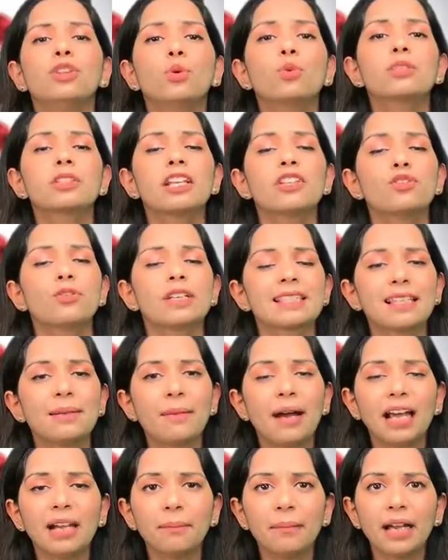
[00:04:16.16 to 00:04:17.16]
दूसरे जो
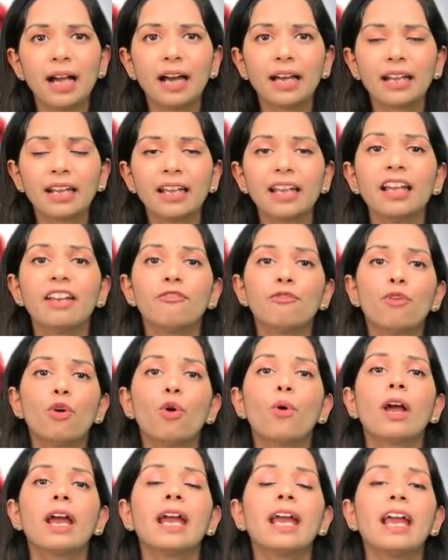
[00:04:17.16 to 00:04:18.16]
इस्तेमाल में आ रहे हैं वो
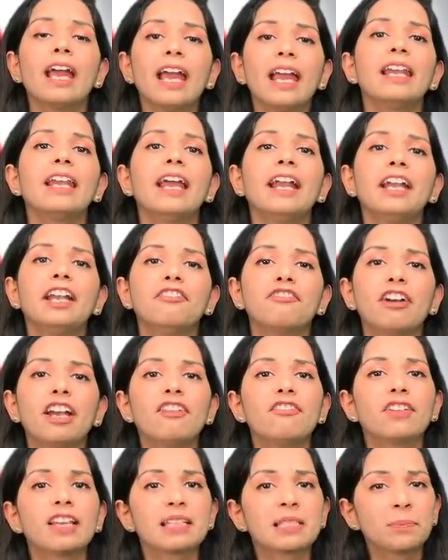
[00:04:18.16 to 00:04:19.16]
है एन
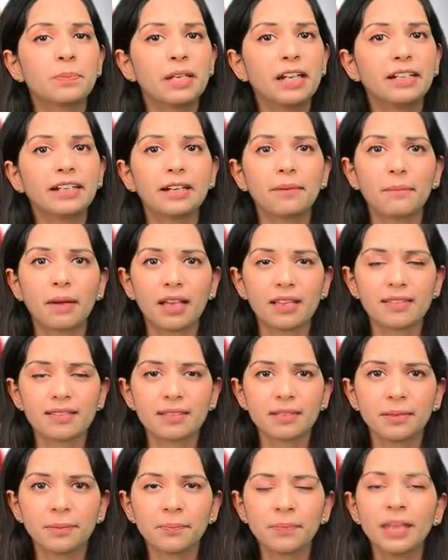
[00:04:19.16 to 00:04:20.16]
रेस्पिरेटर
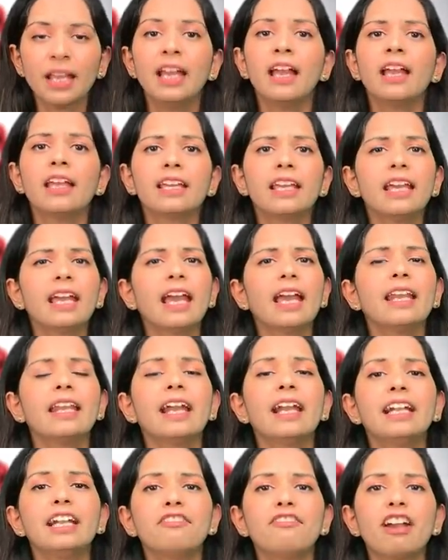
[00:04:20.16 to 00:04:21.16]
मास्क ये
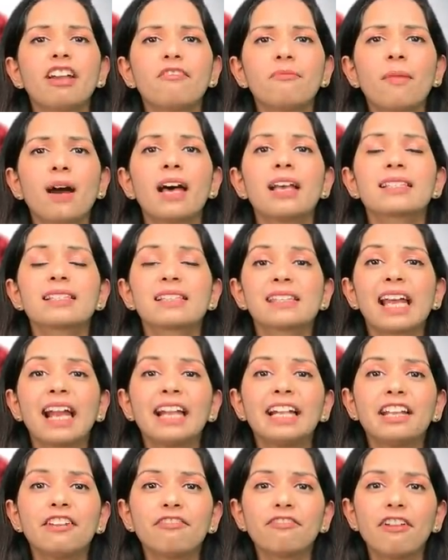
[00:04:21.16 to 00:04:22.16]
N95 मास्क
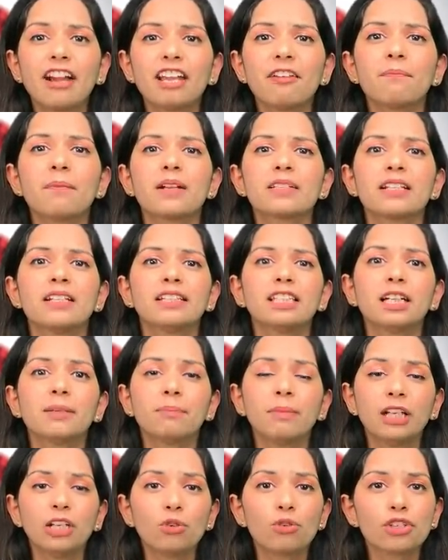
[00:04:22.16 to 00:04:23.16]
95 परसेंट तक
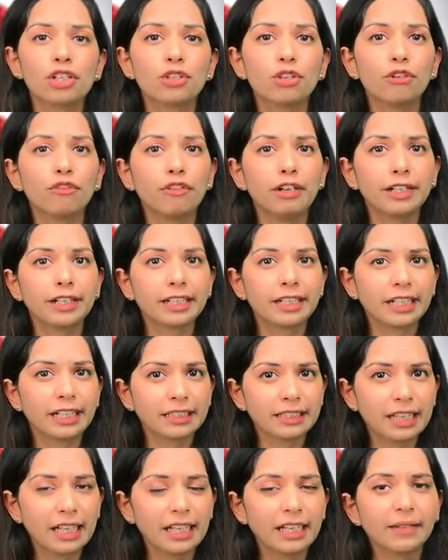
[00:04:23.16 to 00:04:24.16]
पॉल्यूशन को फिल्टर
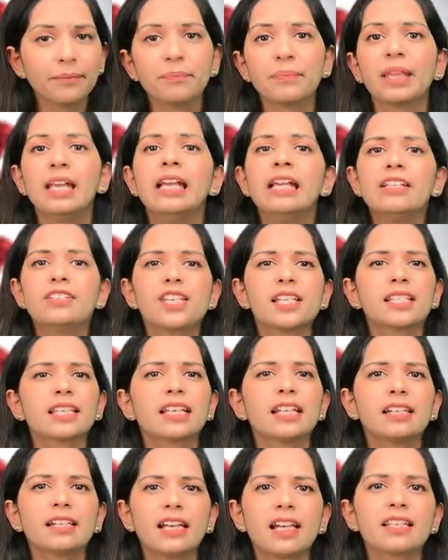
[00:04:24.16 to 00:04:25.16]
करता है जैसे
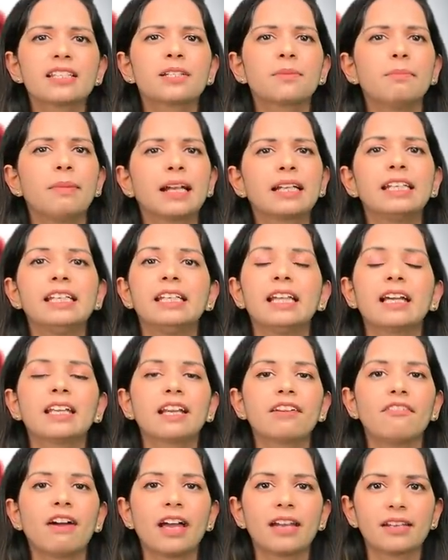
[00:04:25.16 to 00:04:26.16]
कि डस्ट बैक्टीरिया
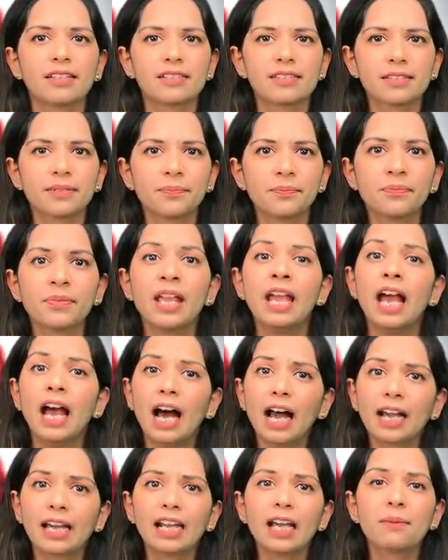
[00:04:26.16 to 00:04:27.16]
या वायरस
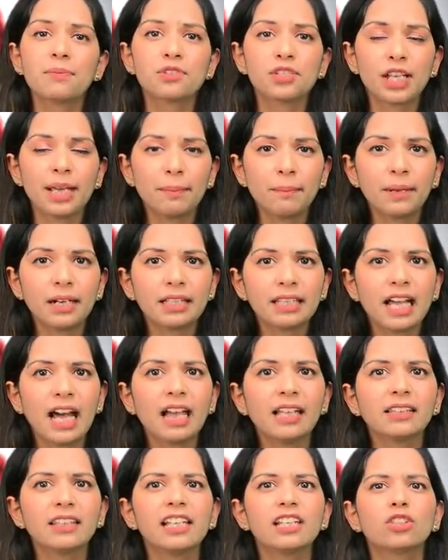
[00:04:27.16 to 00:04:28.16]
अगर आप शेप पर
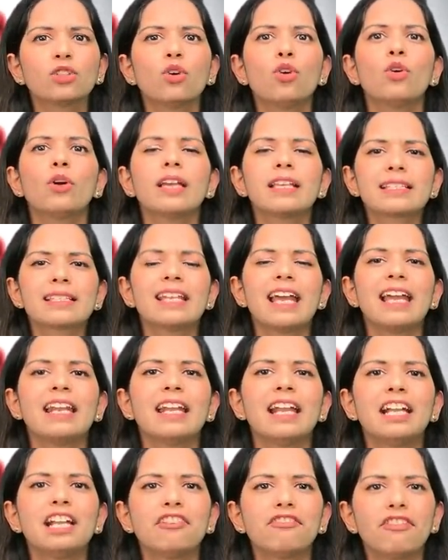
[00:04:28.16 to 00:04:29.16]
ध्यान दें तो इस
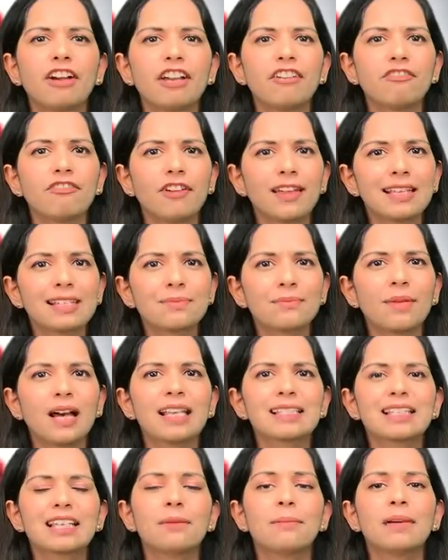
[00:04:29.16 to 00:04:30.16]
N95 फेस
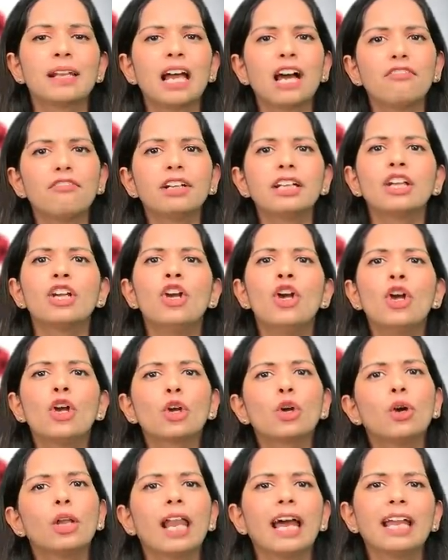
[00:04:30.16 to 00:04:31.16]
मास्क की बनावट
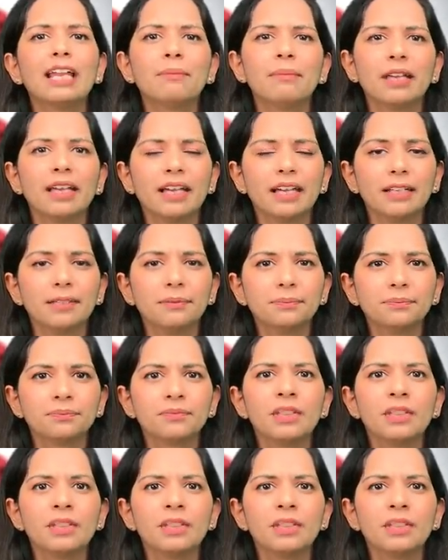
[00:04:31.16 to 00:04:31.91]
गोलाई में है